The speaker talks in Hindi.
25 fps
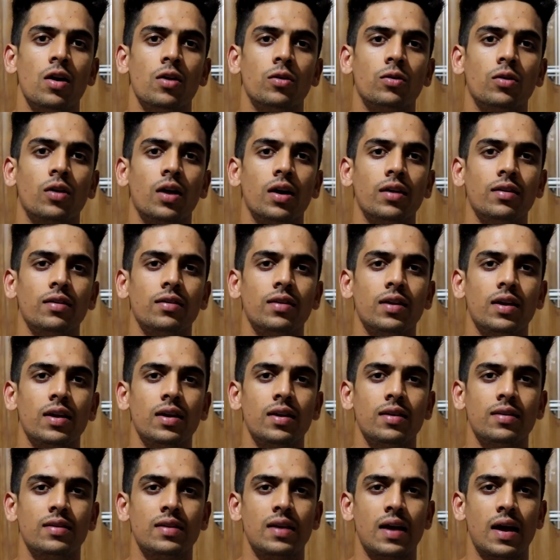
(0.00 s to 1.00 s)
सो गैस द थिंग
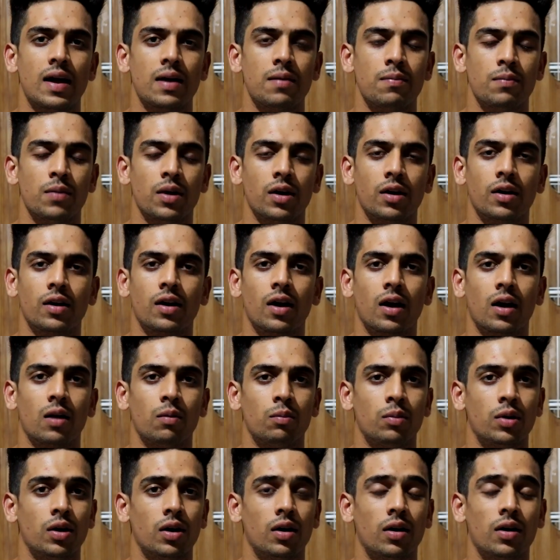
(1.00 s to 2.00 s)
इज़ दैट मेरे ख्याल
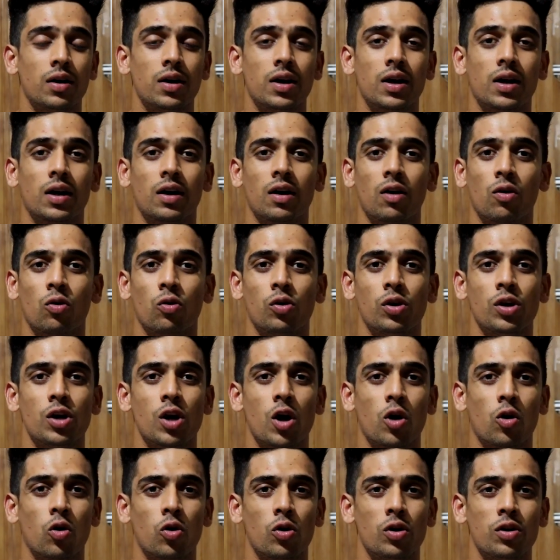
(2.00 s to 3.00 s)
में हर एक का कोई
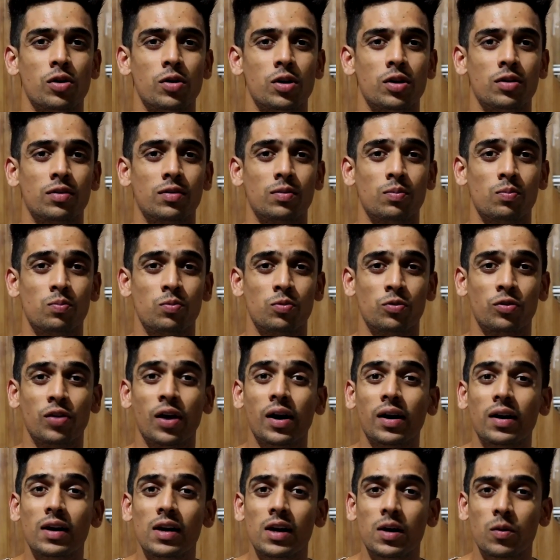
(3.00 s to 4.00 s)
ना कोई
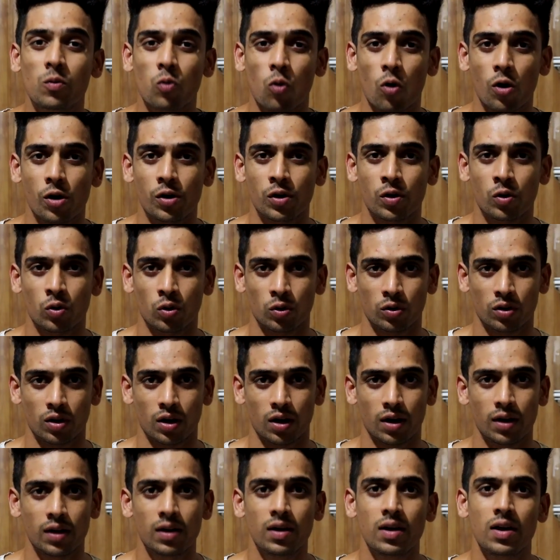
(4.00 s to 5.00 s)
सेटलिंग पॉइंट होता
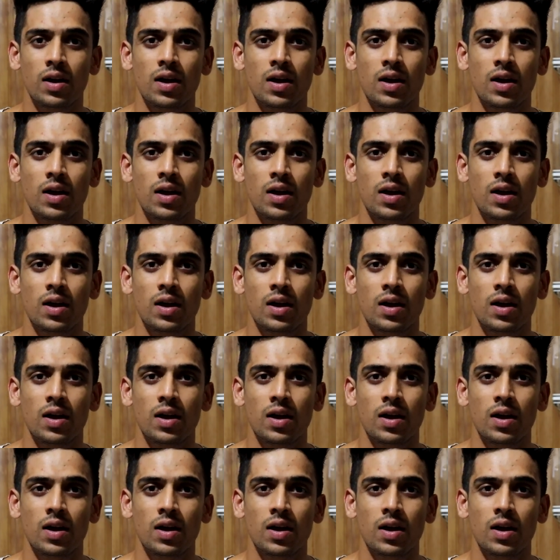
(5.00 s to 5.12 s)
है